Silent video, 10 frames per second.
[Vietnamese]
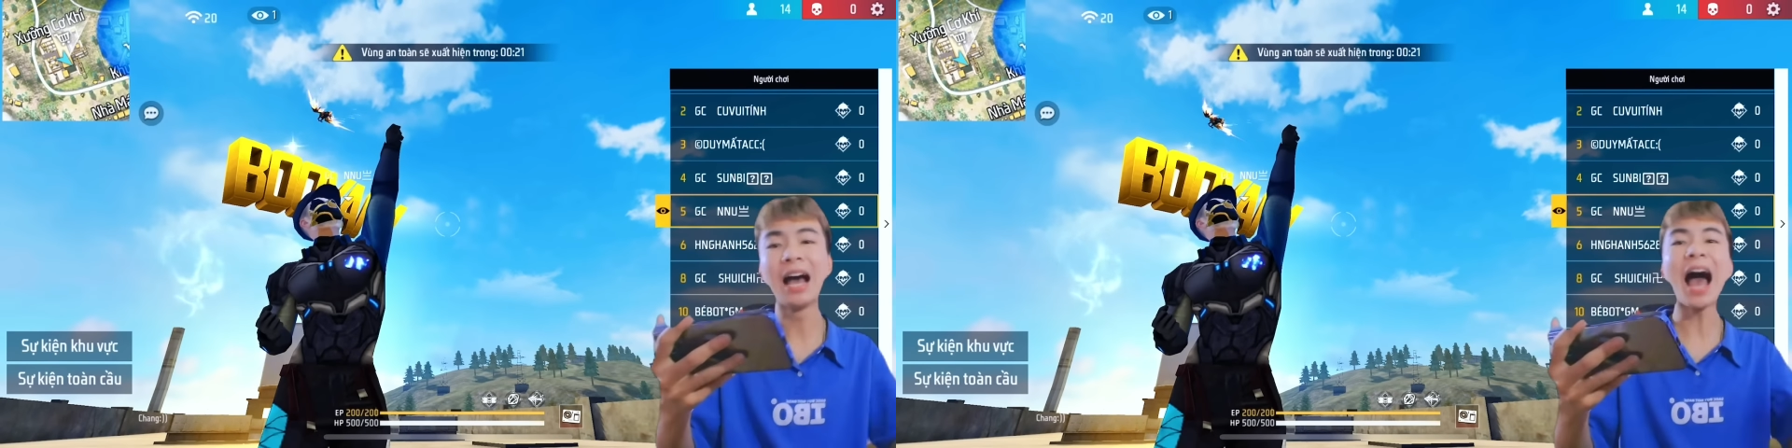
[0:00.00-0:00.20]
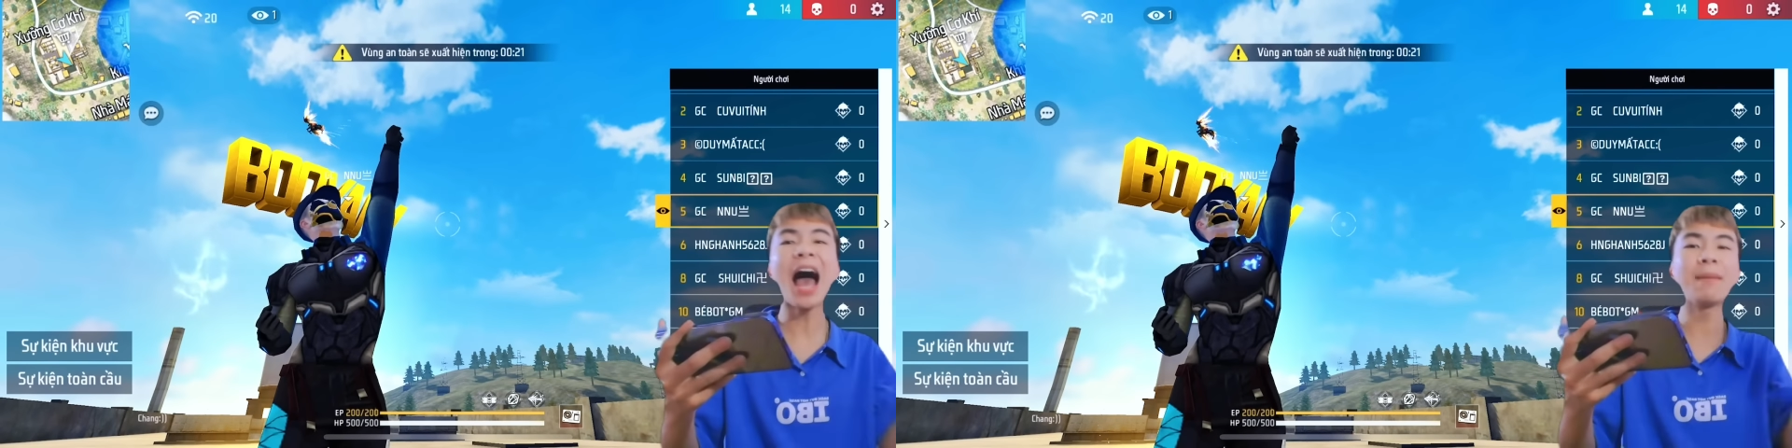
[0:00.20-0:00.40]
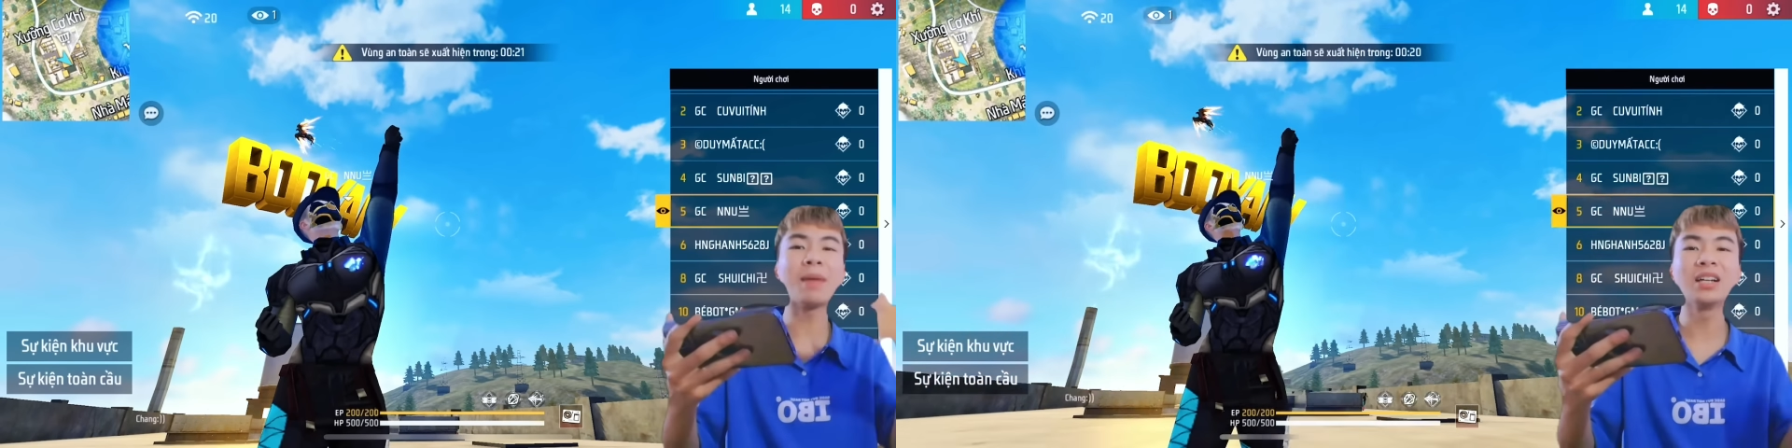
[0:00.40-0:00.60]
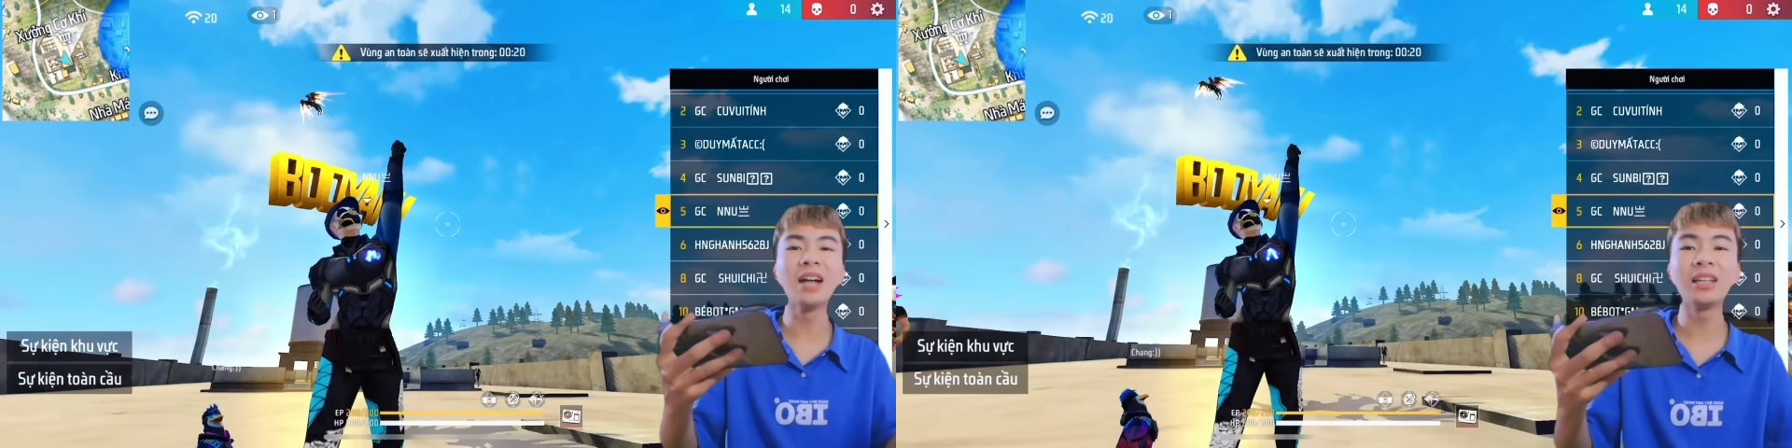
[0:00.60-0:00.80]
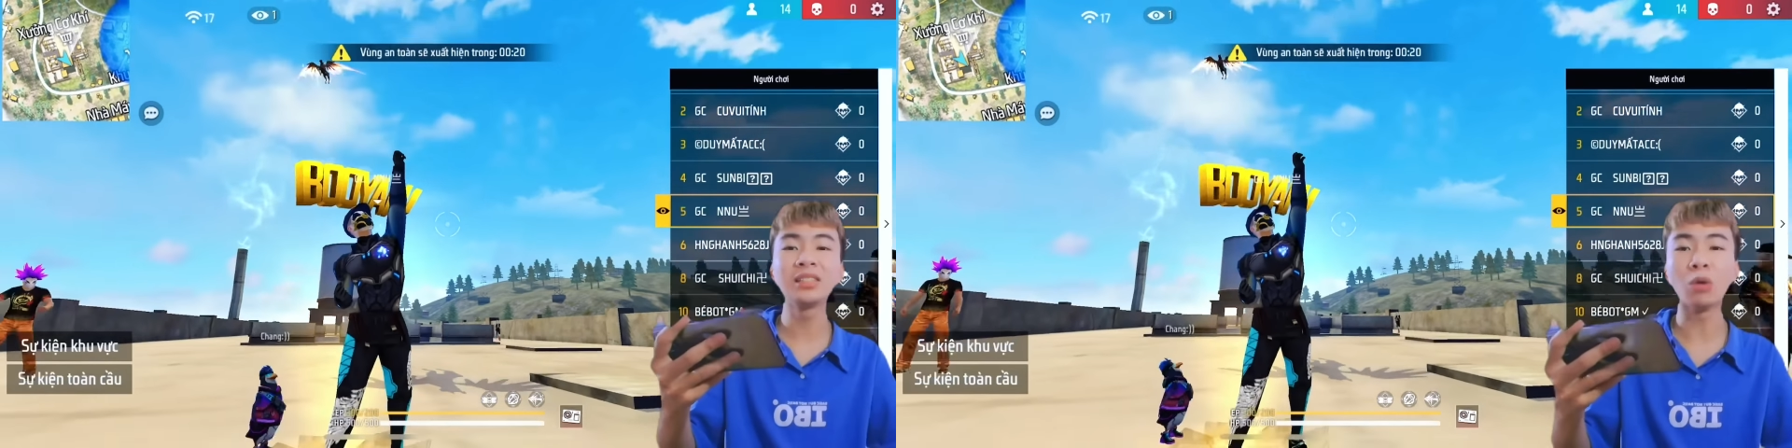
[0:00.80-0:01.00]
Ai mà là
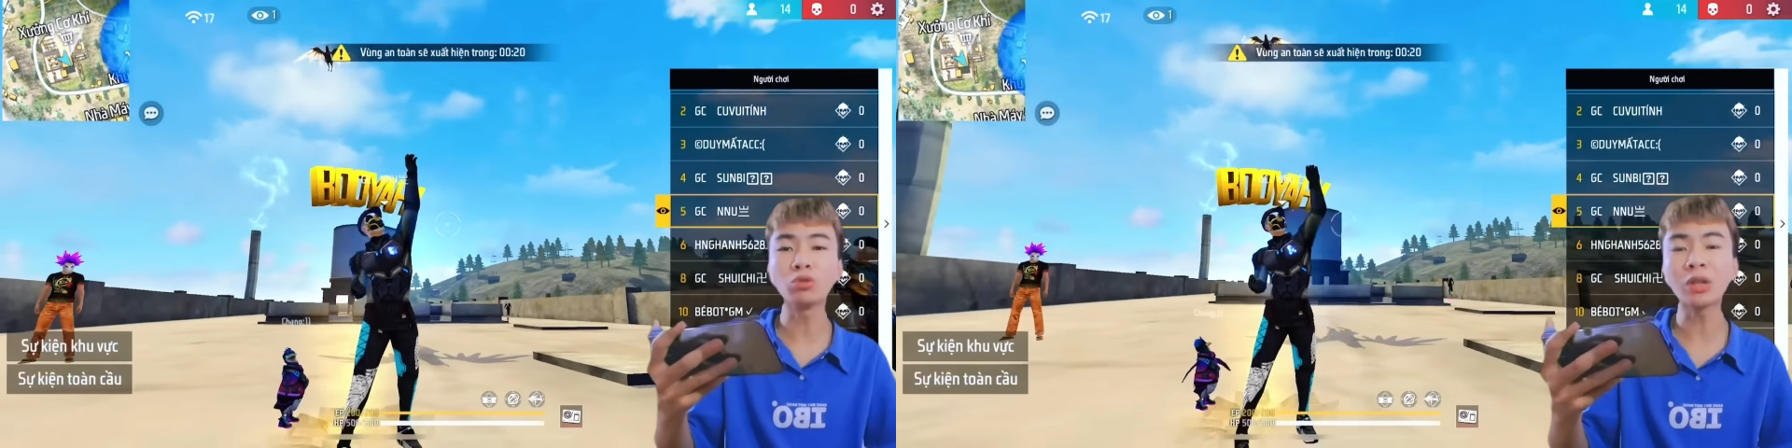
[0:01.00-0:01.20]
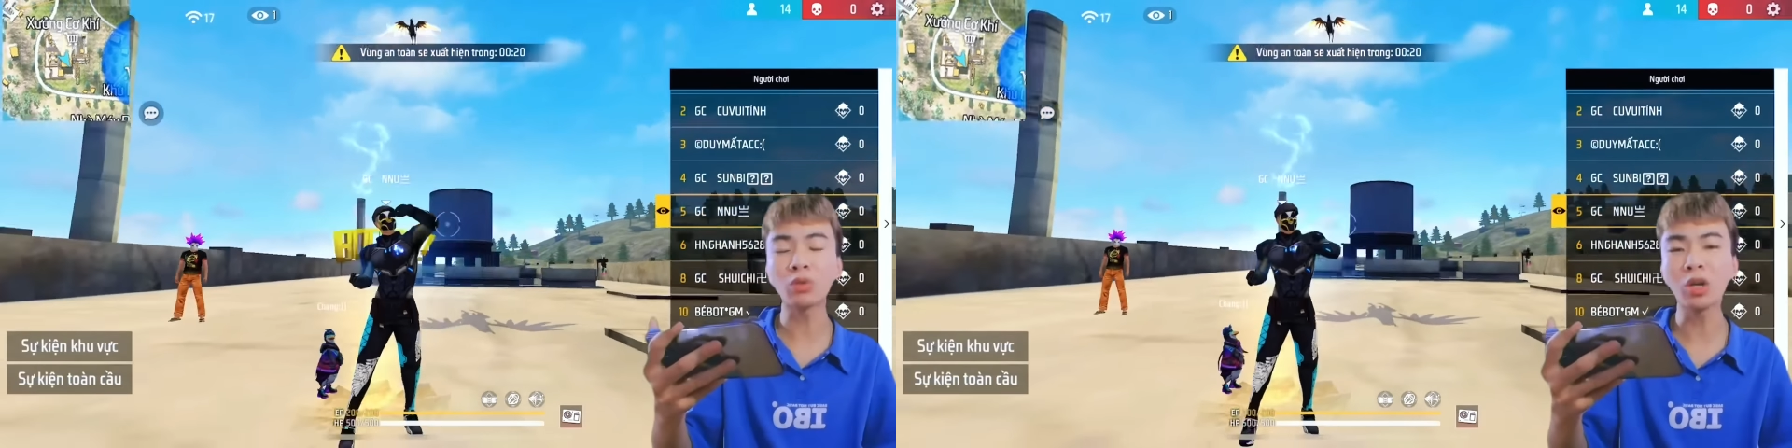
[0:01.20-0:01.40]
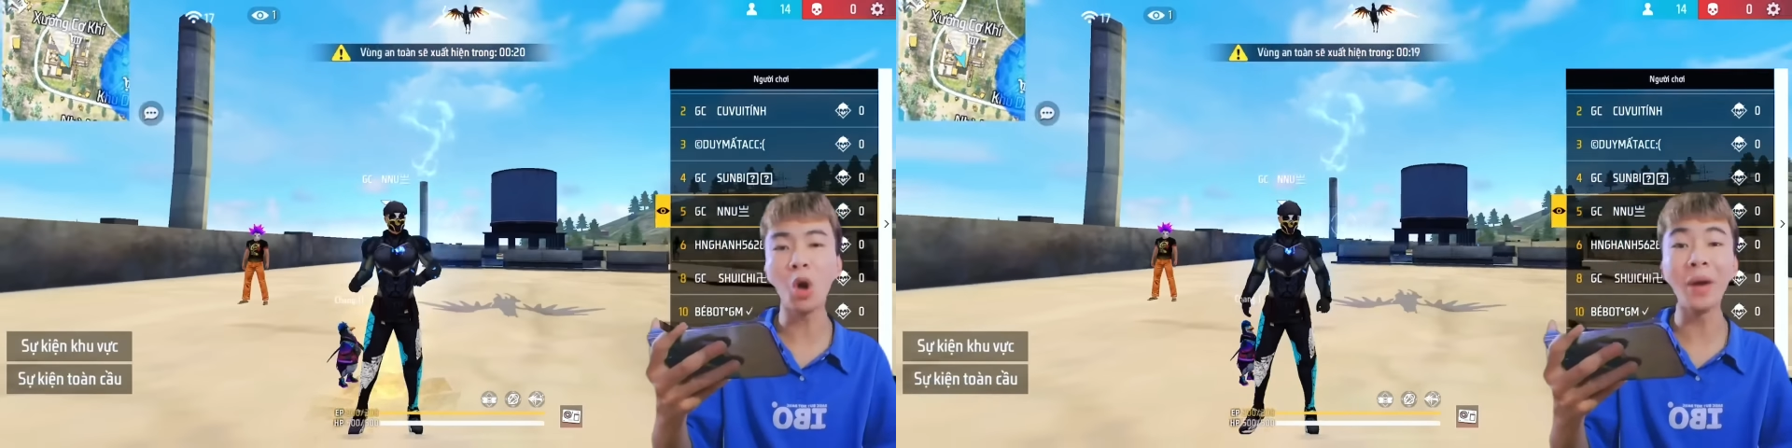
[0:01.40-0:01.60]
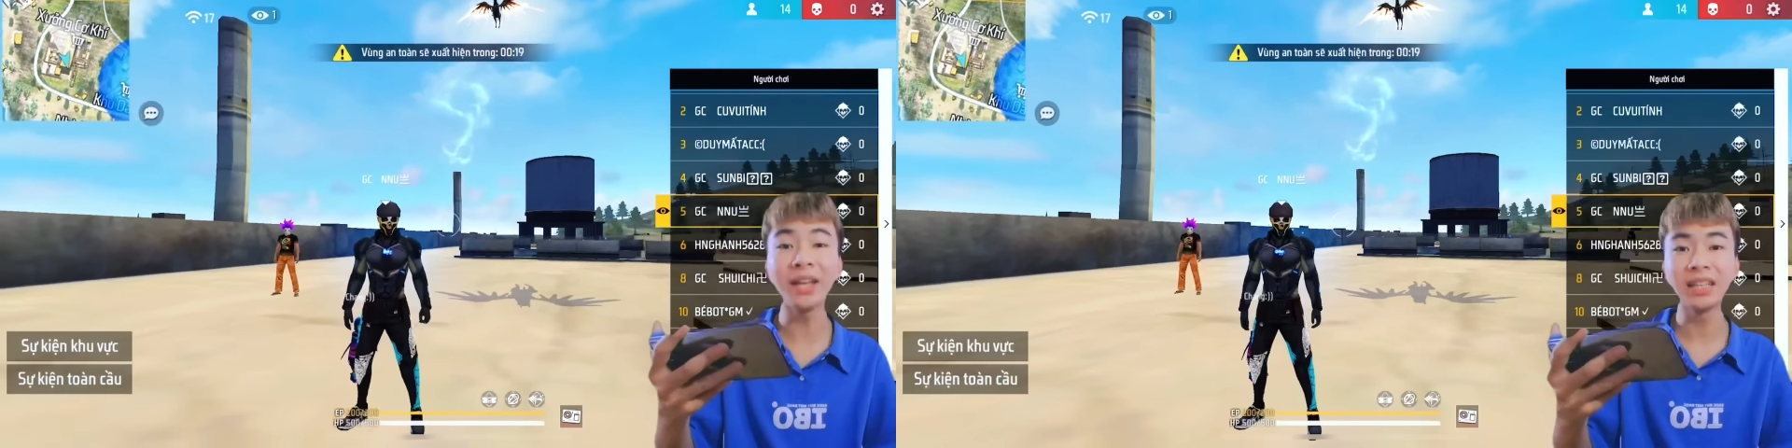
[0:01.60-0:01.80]
người sống sót cuối cùng ấy